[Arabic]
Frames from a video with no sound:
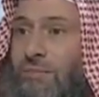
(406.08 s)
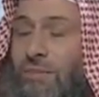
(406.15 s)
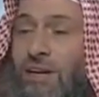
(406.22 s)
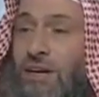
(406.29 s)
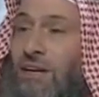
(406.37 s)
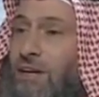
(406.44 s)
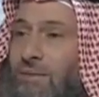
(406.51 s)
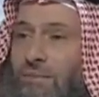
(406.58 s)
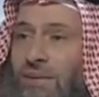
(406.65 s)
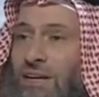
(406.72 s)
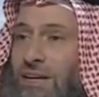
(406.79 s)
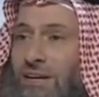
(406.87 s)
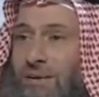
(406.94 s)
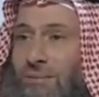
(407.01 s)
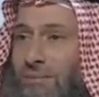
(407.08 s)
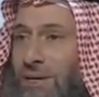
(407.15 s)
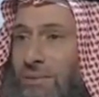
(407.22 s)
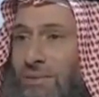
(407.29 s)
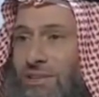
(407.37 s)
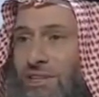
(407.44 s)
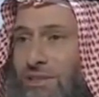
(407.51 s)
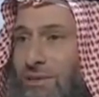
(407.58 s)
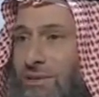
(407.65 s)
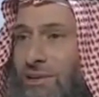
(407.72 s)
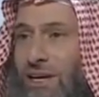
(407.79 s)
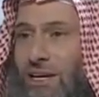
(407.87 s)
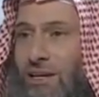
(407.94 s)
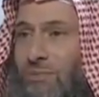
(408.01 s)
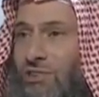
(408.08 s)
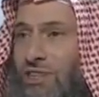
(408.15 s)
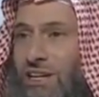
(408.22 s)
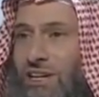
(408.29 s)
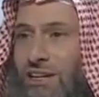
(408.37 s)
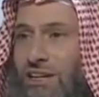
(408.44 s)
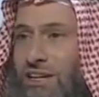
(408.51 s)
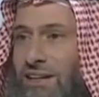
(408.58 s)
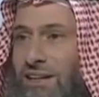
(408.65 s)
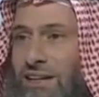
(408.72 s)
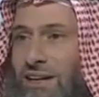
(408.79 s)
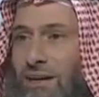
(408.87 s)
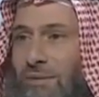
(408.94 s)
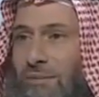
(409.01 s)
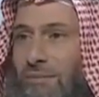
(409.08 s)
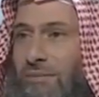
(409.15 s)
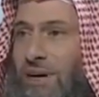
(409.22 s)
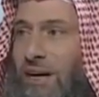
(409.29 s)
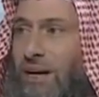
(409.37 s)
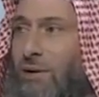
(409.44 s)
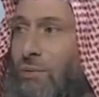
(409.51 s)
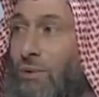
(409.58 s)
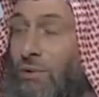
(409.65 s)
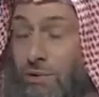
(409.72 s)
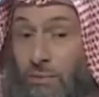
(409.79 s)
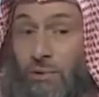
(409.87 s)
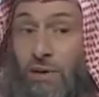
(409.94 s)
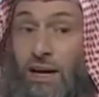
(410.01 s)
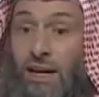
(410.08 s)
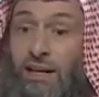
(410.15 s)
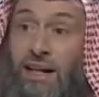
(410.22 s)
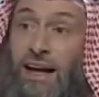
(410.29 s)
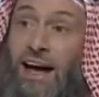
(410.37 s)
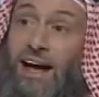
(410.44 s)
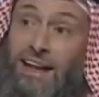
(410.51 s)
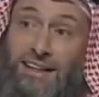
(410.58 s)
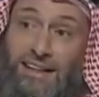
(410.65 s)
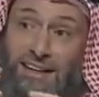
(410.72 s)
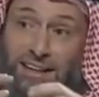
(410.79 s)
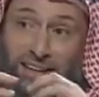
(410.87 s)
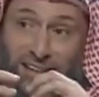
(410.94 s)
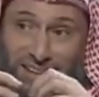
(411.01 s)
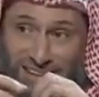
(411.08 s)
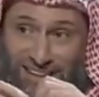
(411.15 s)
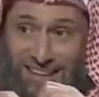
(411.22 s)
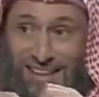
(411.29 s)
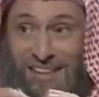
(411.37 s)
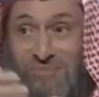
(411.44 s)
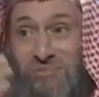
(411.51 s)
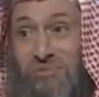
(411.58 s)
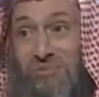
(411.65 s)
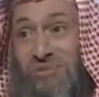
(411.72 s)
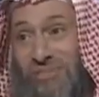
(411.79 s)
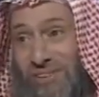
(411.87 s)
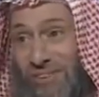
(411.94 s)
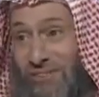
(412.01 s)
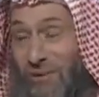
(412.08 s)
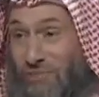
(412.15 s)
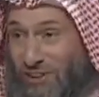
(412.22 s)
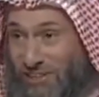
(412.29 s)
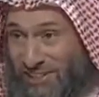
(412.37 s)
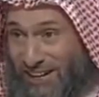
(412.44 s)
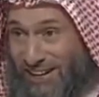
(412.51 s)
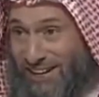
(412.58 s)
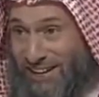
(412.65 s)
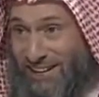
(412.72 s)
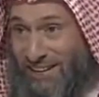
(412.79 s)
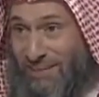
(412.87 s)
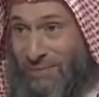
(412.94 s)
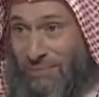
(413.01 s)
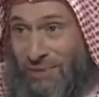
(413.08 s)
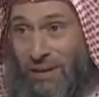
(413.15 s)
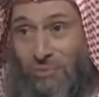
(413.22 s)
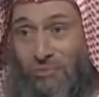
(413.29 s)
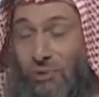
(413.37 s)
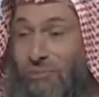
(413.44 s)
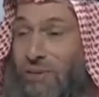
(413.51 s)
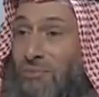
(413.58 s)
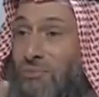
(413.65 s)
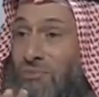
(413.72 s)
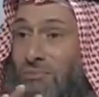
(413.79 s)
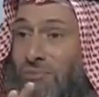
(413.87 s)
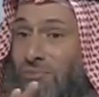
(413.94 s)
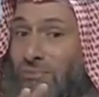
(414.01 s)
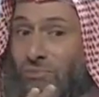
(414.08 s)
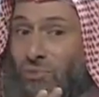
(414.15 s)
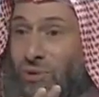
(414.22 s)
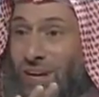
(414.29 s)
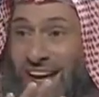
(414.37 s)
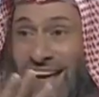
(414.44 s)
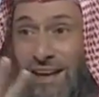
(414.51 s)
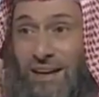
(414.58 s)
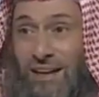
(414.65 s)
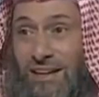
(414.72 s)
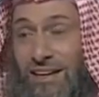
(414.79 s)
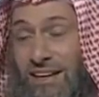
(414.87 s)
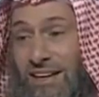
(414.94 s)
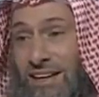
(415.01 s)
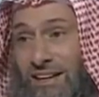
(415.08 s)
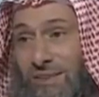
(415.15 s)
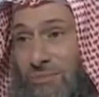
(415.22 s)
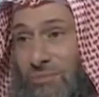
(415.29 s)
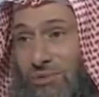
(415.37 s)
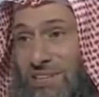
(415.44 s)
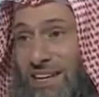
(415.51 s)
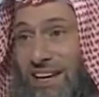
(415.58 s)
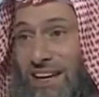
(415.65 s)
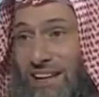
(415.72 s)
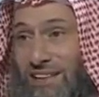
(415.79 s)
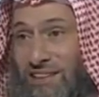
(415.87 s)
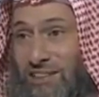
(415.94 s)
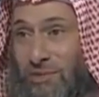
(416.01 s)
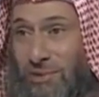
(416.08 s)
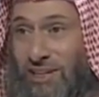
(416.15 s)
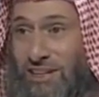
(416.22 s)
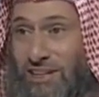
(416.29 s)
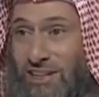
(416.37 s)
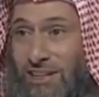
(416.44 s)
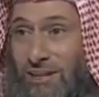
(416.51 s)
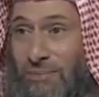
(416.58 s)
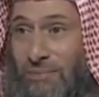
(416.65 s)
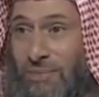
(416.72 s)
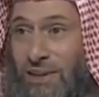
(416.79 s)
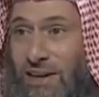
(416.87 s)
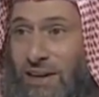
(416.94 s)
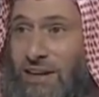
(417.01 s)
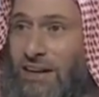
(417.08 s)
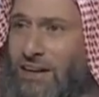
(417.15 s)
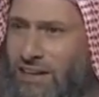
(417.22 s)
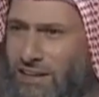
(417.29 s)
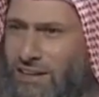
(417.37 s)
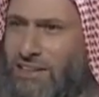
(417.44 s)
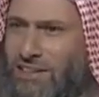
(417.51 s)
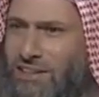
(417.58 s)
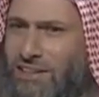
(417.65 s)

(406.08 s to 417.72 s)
ما ما ما وجدت أي مشاكل الحمد لله ما هذا يعني مو في بريطانيا ممكن مو يعني مو زي هذا سبحان الله م. يعني